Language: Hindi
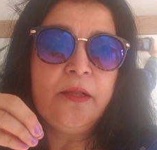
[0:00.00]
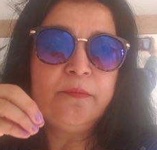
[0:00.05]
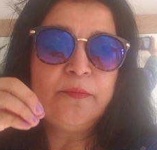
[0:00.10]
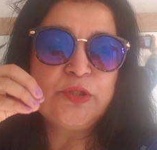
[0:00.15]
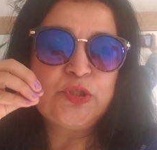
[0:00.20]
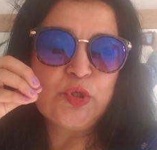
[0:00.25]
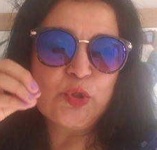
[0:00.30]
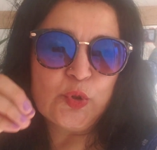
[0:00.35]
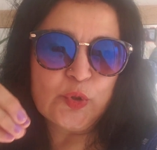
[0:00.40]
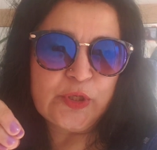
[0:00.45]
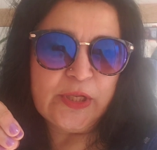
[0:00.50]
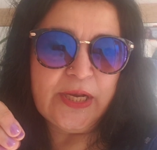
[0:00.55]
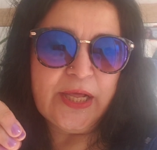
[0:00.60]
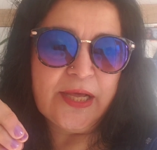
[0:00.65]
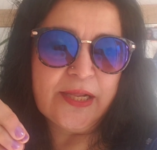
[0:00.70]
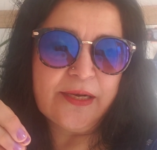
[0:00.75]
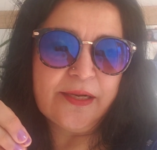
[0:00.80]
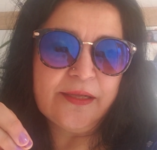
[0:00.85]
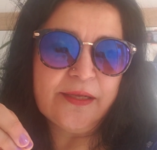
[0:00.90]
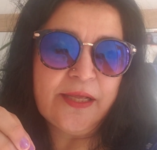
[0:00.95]
बच्चों को
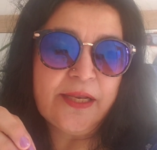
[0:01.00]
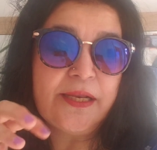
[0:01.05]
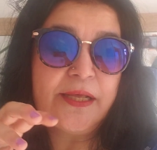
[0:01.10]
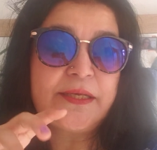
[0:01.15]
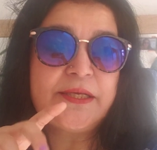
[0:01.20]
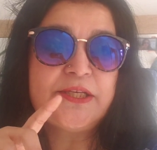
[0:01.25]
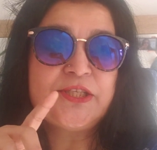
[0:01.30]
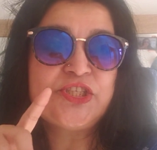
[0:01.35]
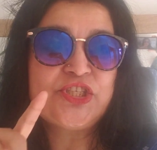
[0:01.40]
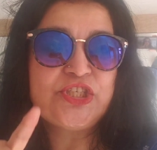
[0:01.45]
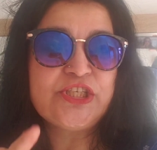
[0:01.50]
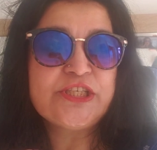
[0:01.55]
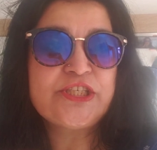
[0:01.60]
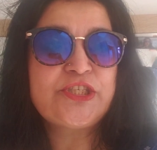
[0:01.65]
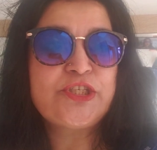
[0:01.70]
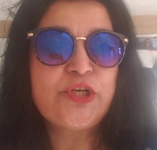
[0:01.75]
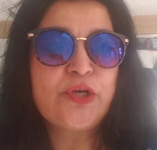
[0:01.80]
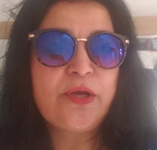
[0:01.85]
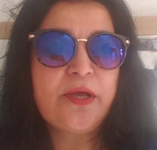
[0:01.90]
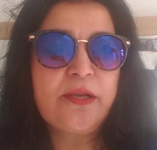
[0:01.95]
खिला रहे हैं हालांकि ये
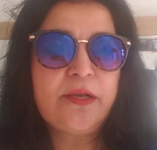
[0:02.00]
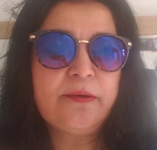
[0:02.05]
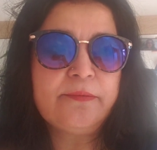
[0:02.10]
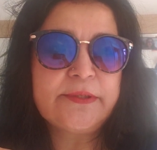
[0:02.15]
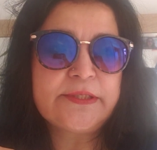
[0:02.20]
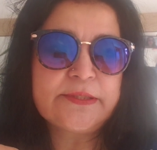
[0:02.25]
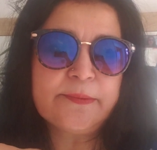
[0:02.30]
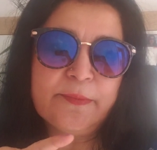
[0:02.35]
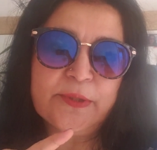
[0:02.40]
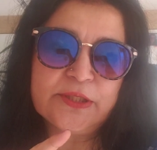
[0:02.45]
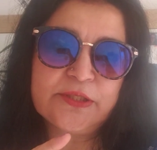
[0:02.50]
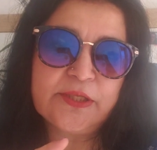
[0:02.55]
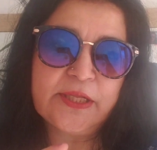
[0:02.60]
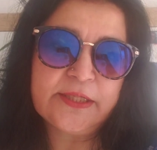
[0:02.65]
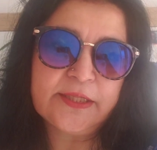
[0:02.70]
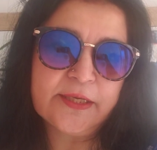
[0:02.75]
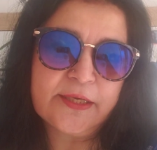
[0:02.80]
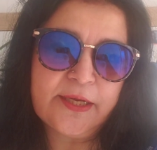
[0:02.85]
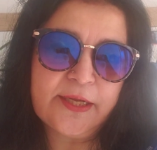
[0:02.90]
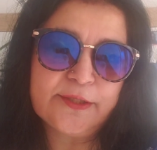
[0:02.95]
चीज़ जो है ना वैसे मर्द
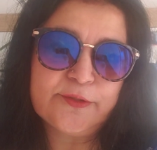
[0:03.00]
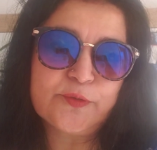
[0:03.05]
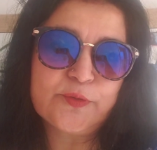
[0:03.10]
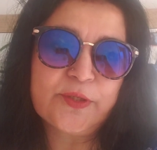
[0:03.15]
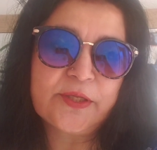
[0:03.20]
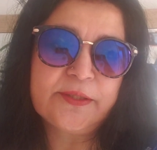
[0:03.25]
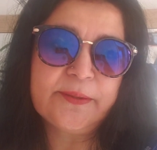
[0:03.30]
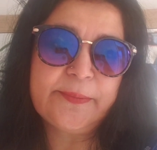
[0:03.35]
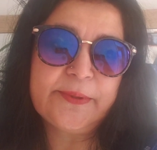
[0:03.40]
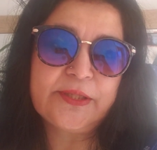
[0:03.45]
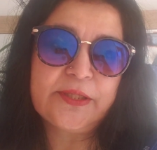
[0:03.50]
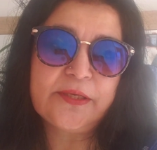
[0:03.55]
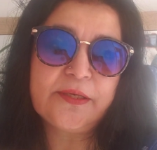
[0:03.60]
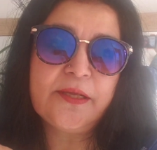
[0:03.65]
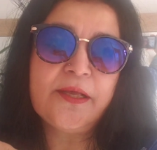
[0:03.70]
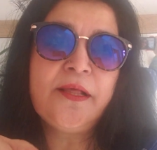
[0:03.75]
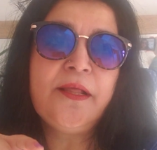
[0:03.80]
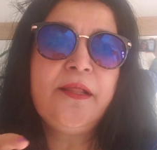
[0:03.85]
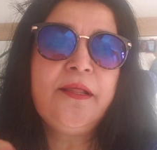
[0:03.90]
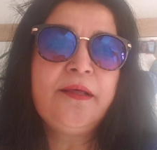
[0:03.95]
ज़्यादा खाएं तो ज़्यादा बेहतर है
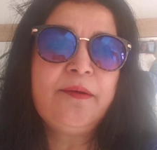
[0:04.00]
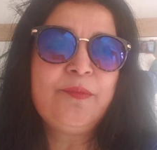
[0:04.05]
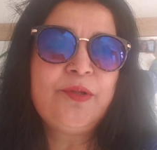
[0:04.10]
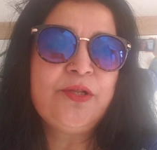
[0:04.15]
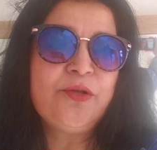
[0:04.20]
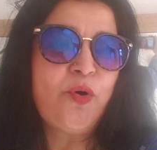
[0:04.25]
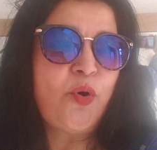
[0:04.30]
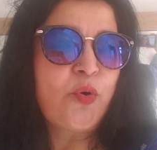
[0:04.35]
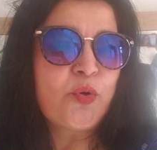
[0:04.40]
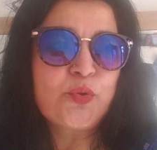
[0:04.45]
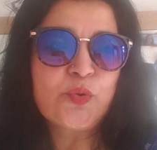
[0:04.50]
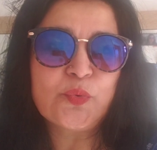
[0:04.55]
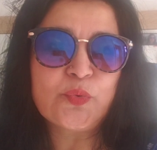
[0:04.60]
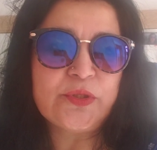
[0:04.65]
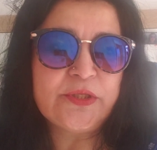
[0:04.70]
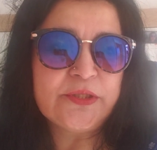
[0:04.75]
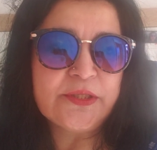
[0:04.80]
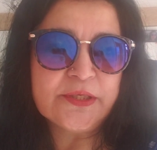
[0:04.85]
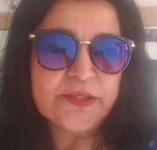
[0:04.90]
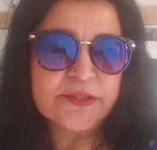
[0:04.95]
मैंने औरतों को
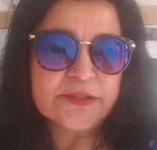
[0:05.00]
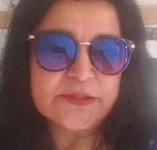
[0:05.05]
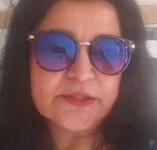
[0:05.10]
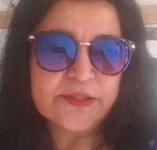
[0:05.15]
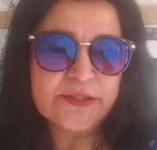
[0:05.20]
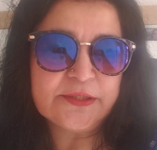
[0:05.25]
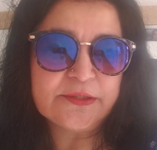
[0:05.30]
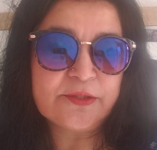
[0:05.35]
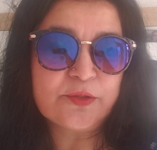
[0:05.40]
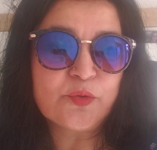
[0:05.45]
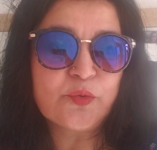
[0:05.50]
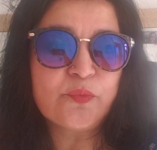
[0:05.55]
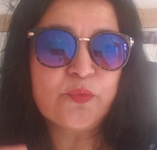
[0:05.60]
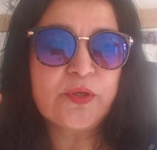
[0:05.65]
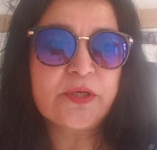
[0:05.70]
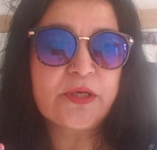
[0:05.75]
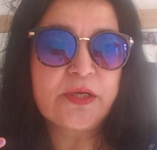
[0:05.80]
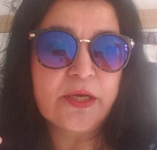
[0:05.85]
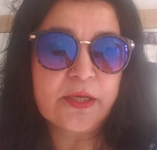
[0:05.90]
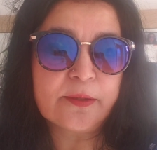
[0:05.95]
नहीं देना चाहिए क्योंकि वो
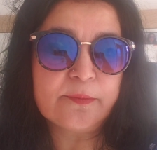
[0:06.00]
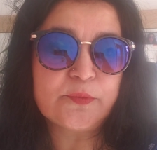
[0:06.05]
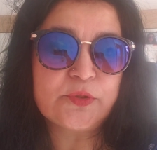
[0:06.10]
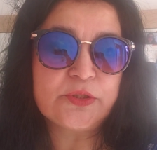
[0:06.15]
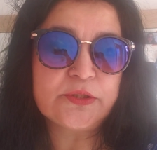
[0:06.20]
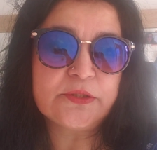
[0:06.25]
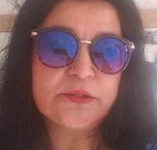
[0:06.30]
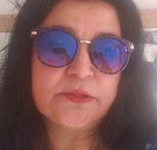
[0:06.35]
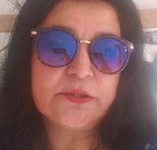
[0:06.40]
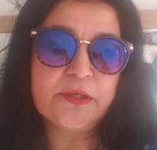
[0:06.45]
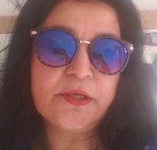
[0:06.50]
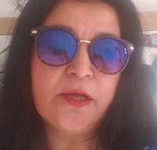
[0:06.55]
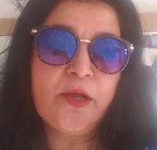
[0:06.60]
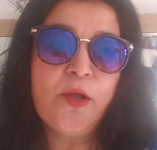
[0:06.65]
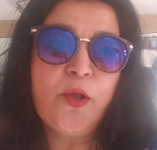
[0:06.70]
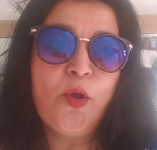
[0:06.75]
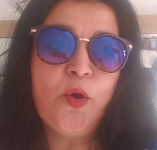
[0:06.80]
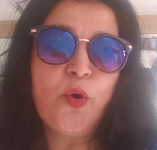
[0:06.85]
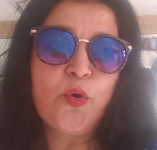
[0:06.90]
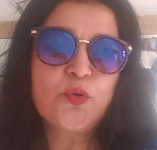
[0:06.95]
एक गर्म चीज़ है
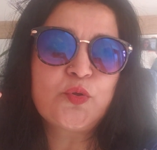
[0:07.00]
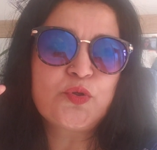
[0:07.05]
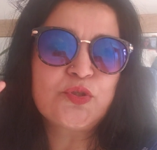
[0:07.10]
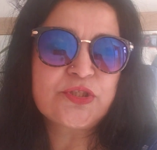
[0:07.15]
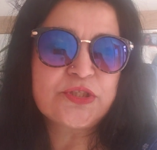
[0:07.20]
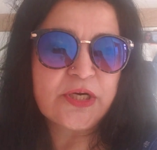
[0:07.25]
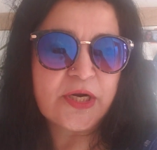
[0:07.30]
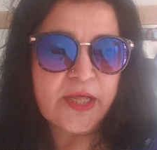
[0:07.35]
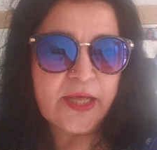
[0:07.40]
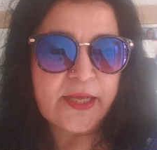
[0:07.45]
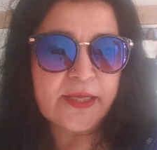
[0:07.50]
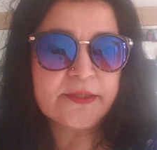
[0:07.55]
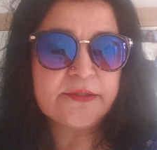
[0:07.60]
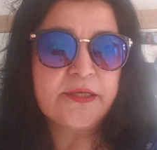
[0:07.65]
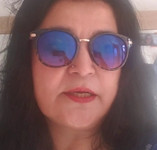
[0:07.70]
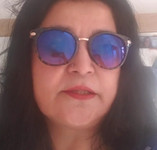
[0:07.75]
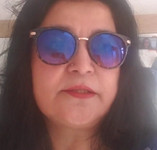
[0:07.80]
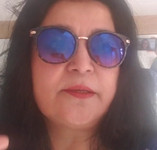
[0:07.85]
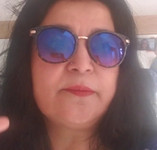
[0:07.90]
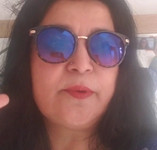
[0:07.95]
और उसको सड़ाया
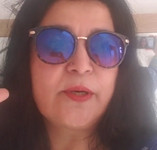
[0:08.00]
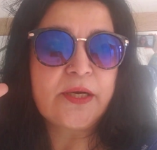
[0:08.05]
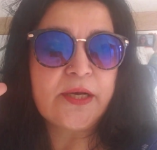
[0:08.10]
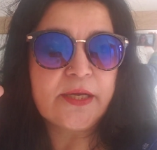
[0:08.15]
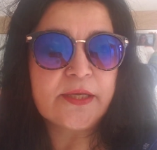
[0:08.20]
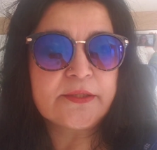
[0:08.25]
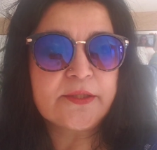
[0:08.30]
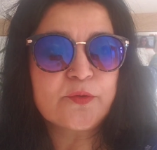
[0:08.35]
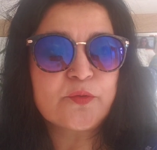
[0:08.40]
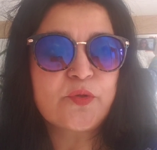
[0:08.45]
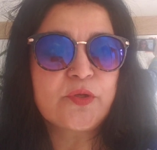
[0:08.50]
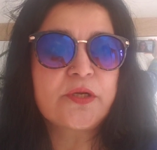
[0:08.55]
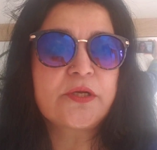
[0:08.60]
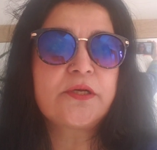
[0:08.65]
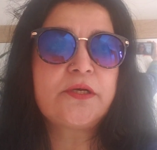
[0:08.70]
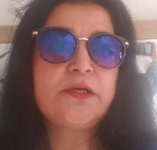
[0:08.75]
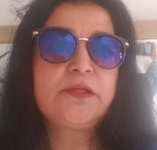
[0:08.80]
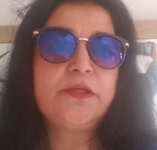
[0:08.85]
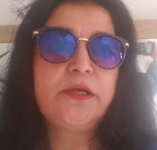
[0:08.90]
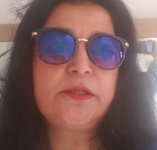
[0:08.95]
जाता है बाकायदा उसे
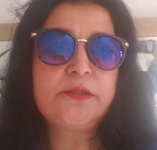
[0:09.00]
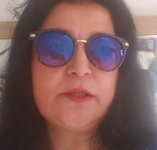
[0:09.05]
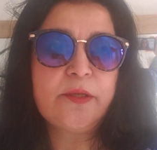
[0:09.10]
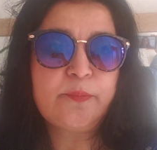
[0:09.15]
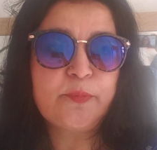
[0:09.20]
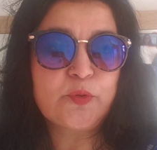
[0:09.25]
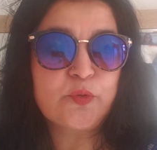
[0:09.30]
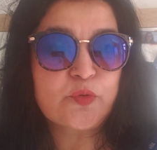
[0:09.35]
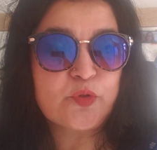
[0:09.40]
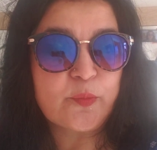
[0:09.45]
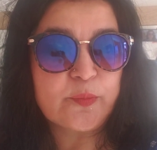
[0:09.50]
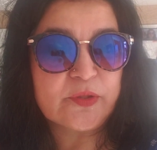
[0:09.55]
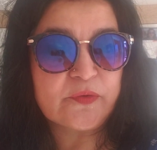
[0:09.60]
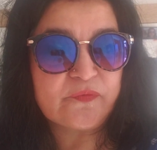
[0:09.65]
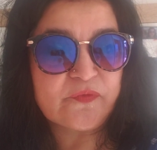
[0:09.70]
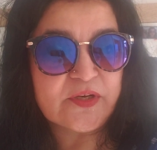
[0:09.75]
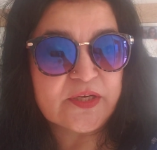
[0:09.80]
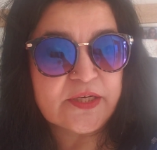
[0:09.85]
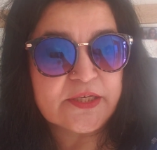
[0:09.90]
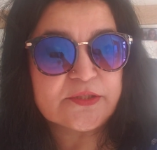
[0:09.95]
रखा जाता है फिर उसके पता
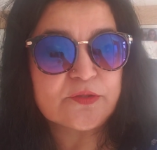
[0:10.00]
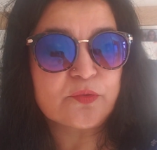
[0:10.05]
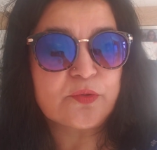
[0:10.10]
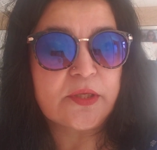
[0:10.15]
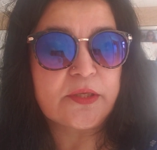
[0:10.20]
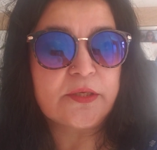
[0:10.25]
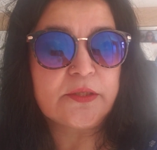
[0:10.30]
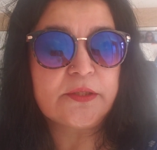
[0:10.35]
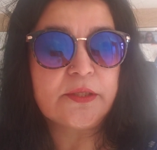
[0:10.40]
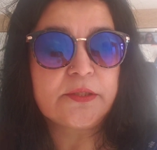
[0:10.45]
फंगस उतारा